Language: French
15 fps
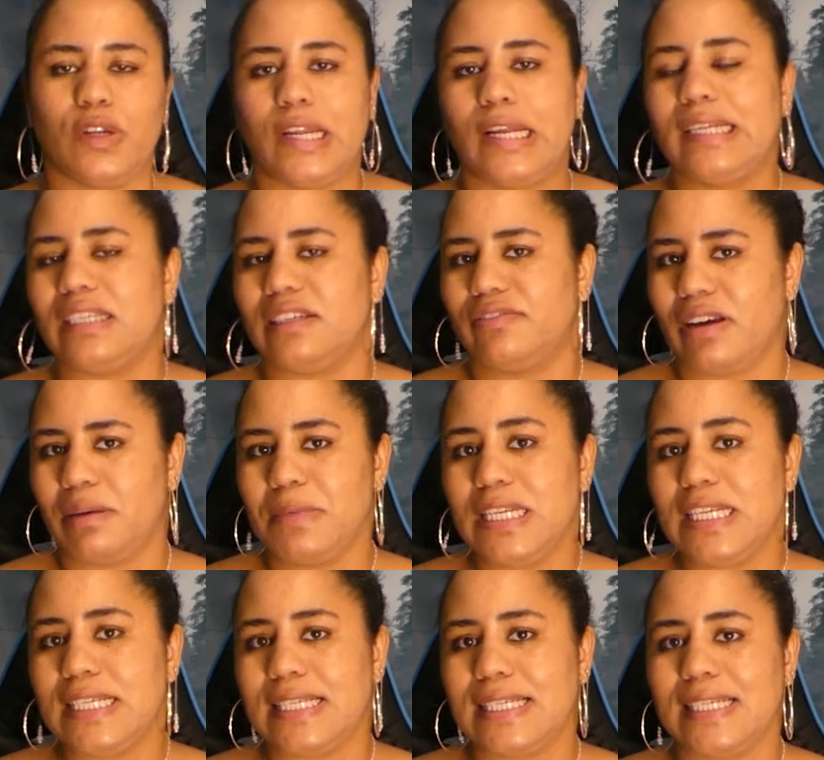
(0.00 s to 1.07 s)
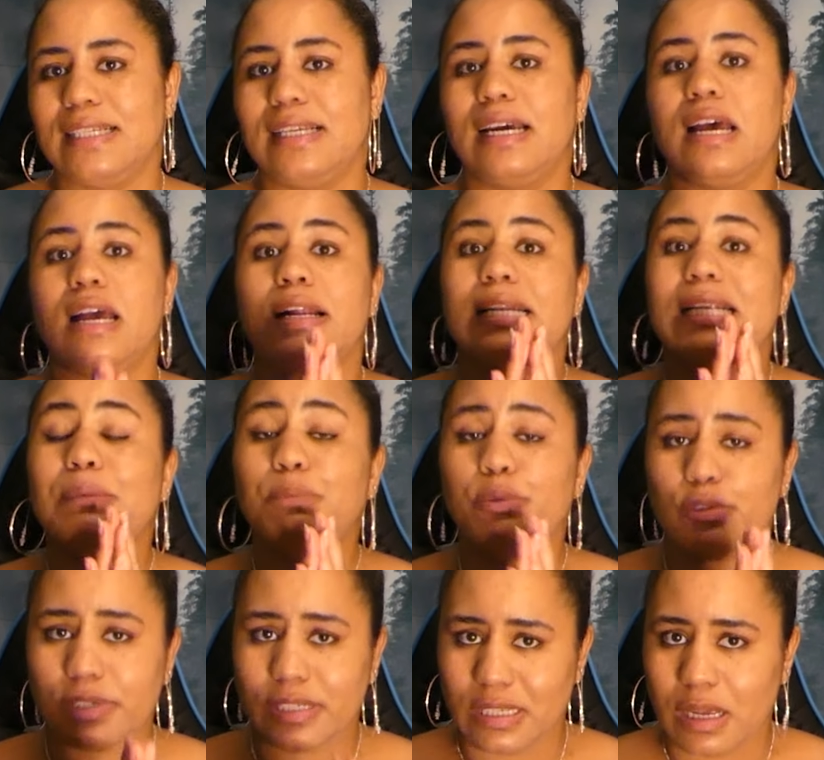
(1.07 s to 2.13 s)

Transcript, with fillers: l'un des familicides les plus